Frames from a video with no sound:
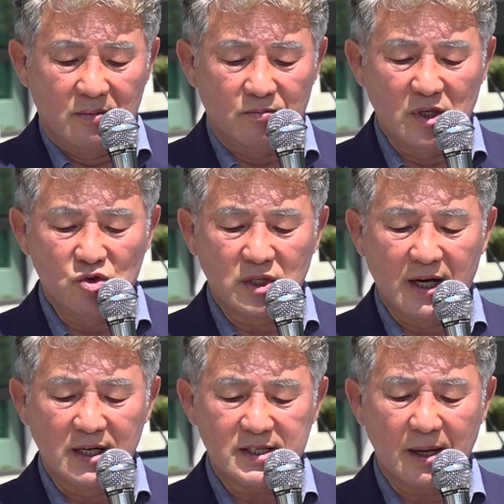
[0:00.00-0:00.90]

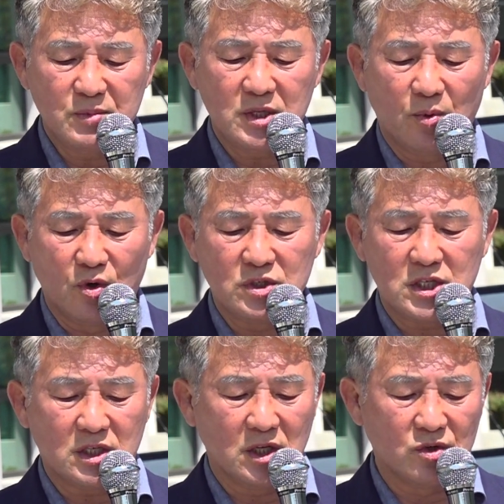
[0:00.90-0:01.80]
민주당을 35원
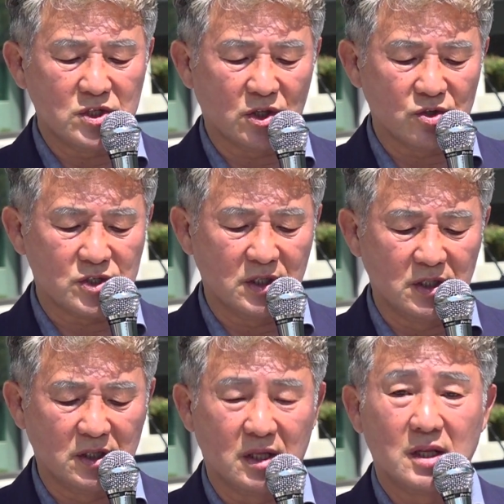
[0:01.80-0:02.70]
지켜온
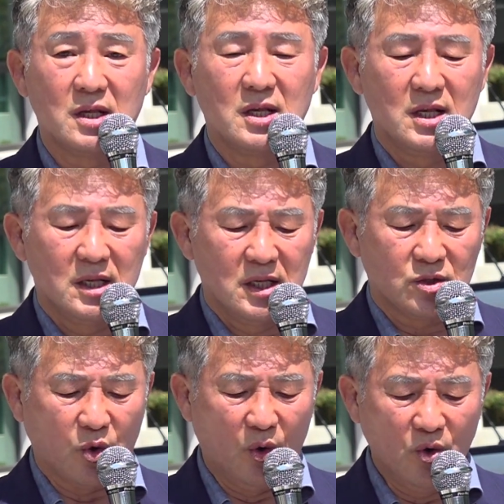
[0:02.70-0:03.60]
저로서는
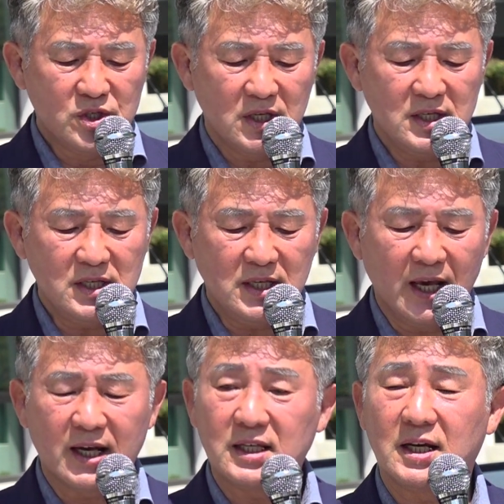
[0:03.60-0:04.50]
도저히
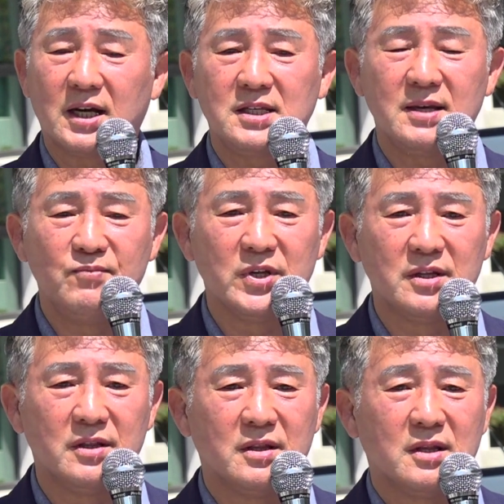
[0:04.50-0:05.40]
이해하기가
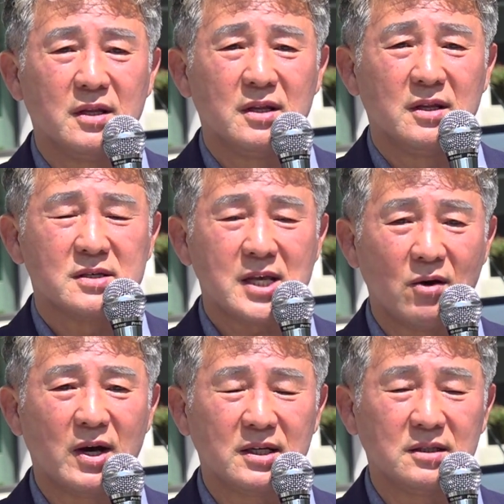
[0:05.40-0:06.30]
힘든
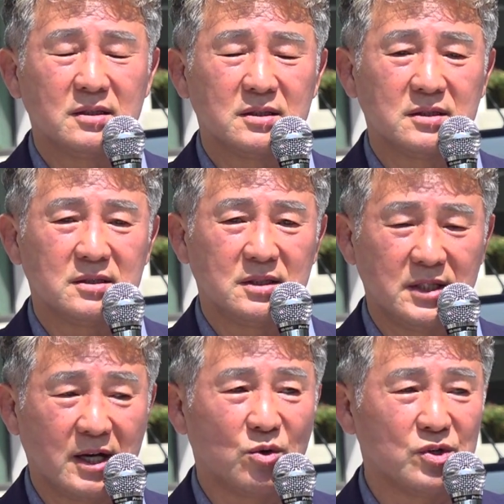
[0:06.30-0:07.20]

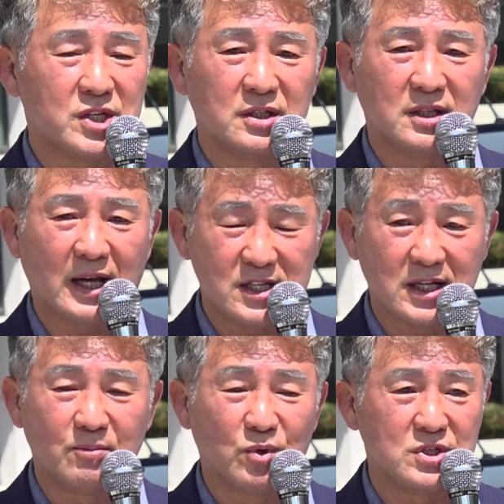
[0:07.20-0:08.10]
상황이라고 저는
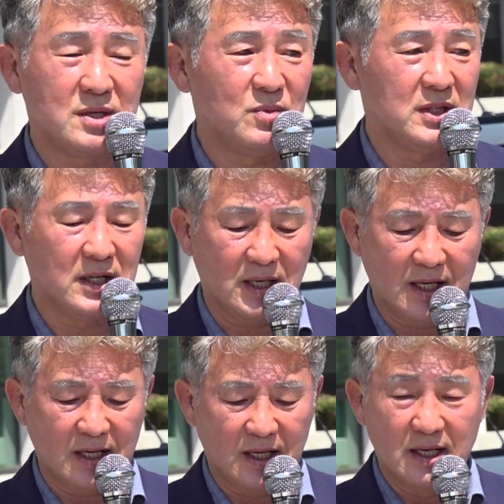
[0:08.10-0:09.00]
다시 한번
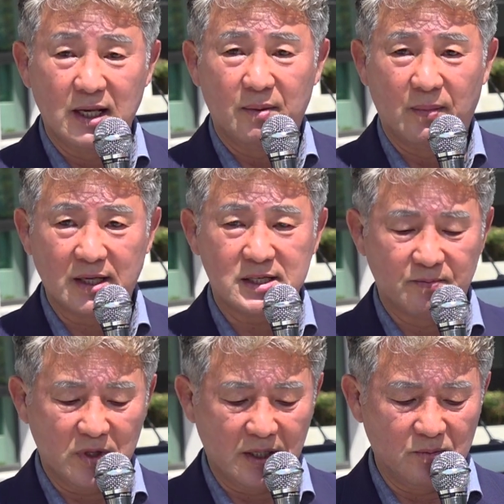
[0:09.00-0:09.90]
시민들께
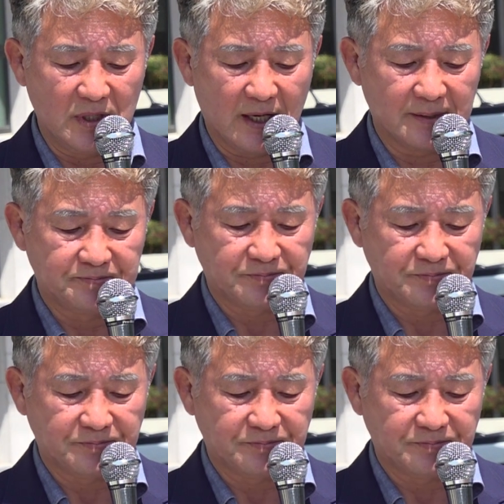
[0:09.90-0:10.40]
말씀드립니다.